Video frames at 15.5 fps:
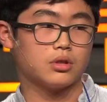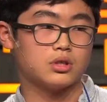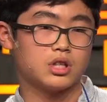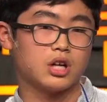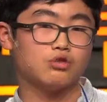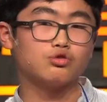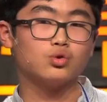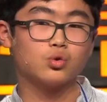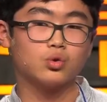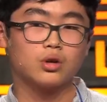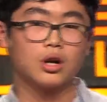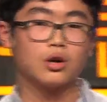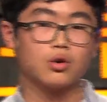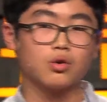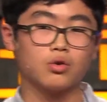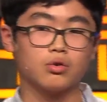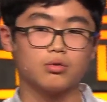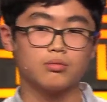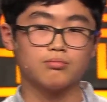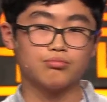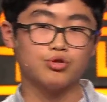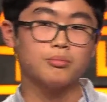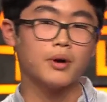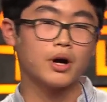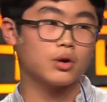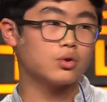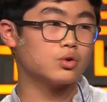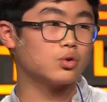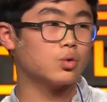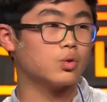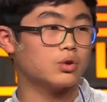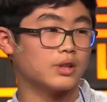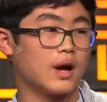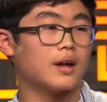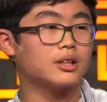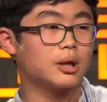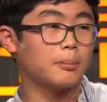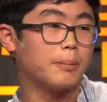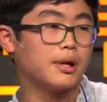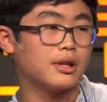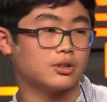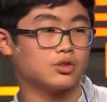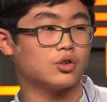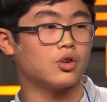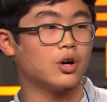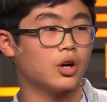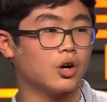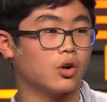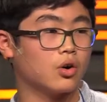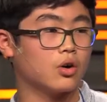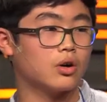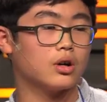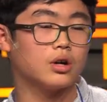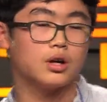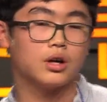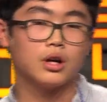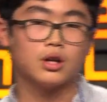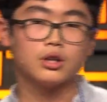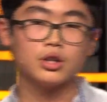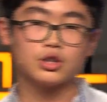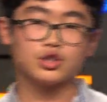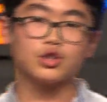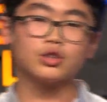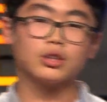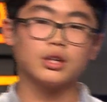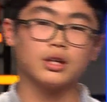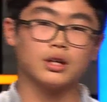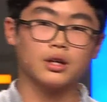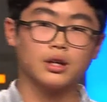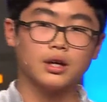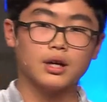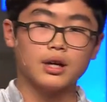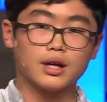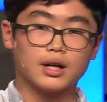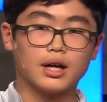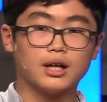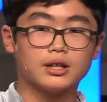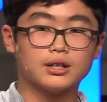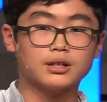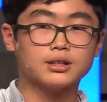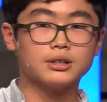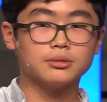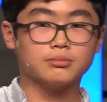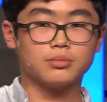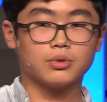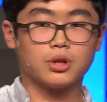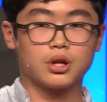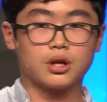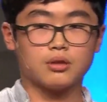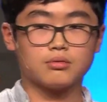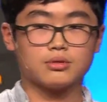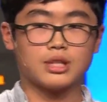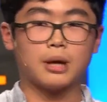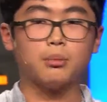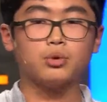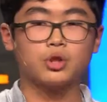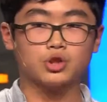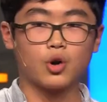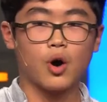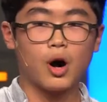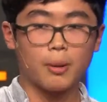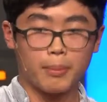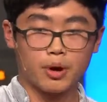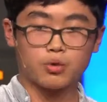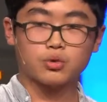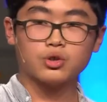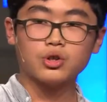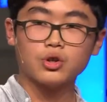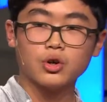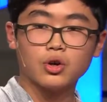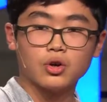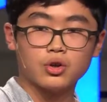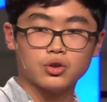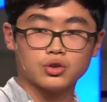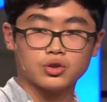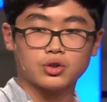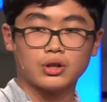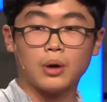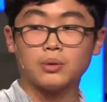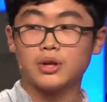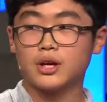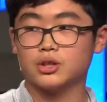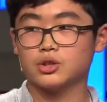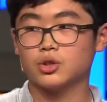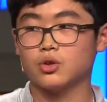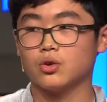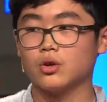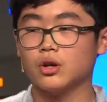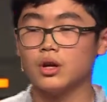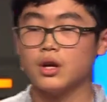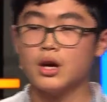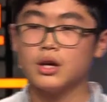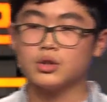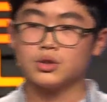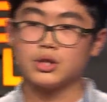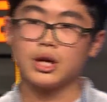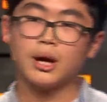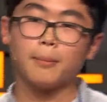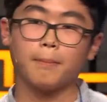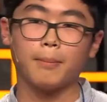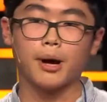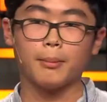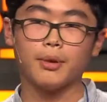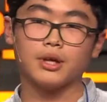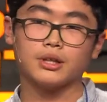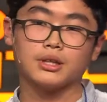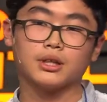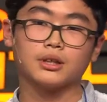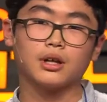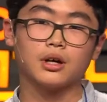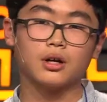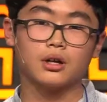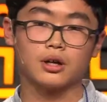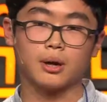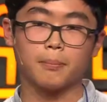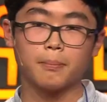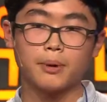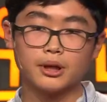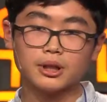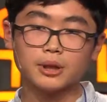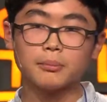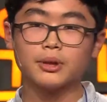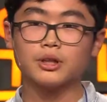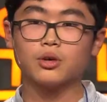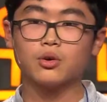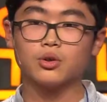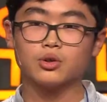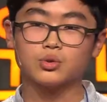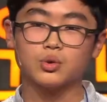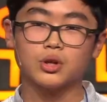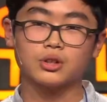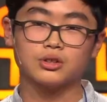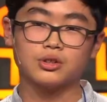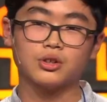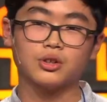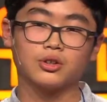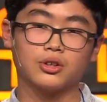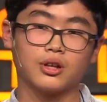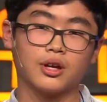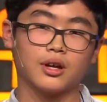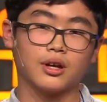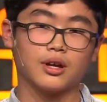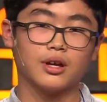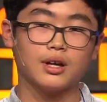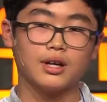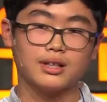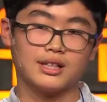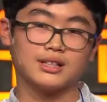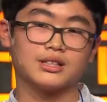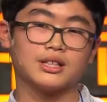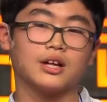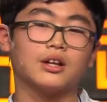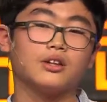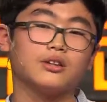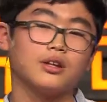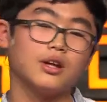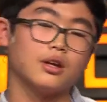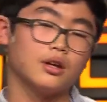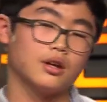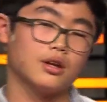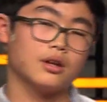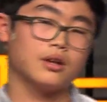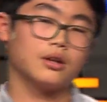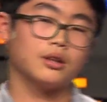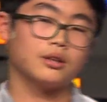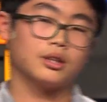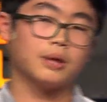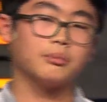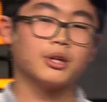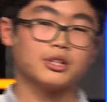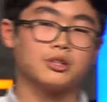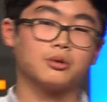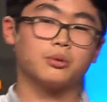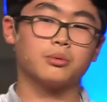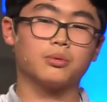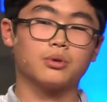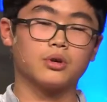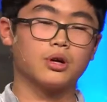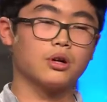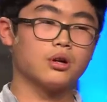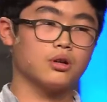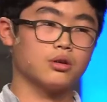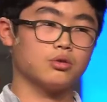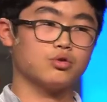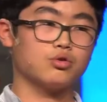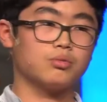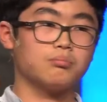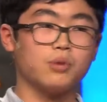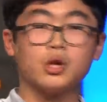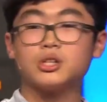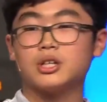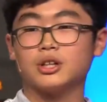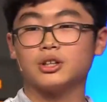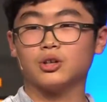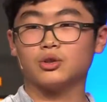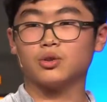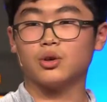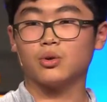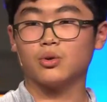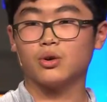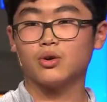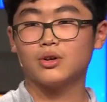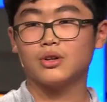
장 운동을 하러 물 밖으로 나왔다가 빨리 들어가요. 근데 그럴 때 가끔 이렇게 잘못해서 왕 밖으로 튕겨져 나올 때가 있어요. 그래서 제가 밤에 자다가 이렇게 팔딱팔딱거리는 소리가 들렸는데 그냥 자는데 다음 아침에 오니까 멸치가 돼 있더라고요.